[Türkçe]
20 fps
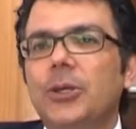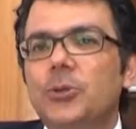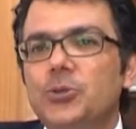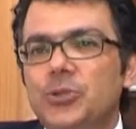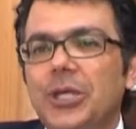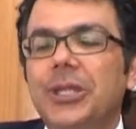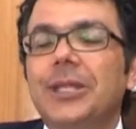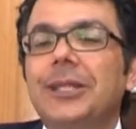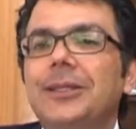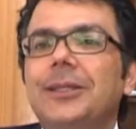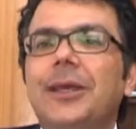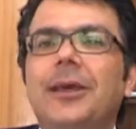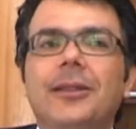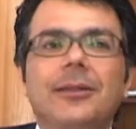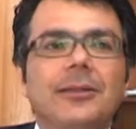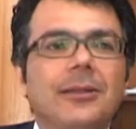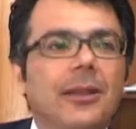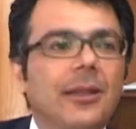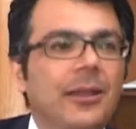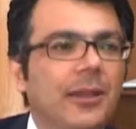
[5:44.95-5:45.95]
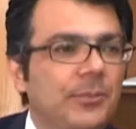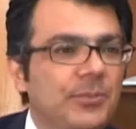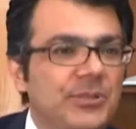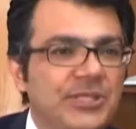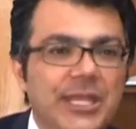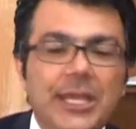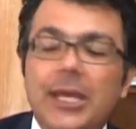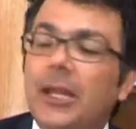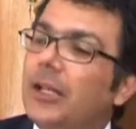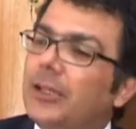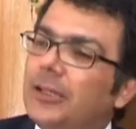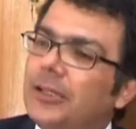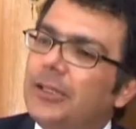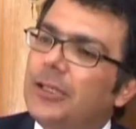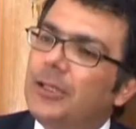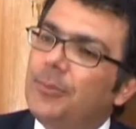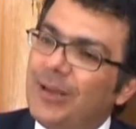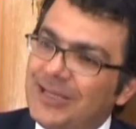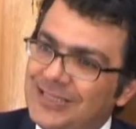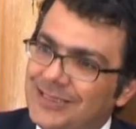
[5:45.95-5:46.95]
üzerinden bize
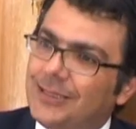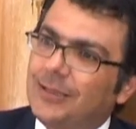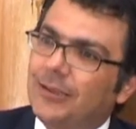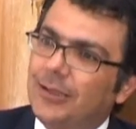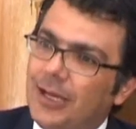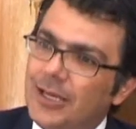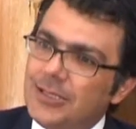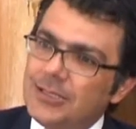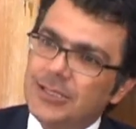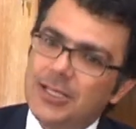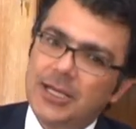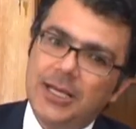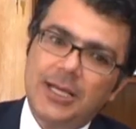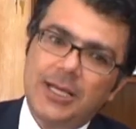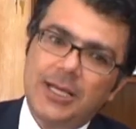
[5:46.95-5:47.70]
yarattığı baskılar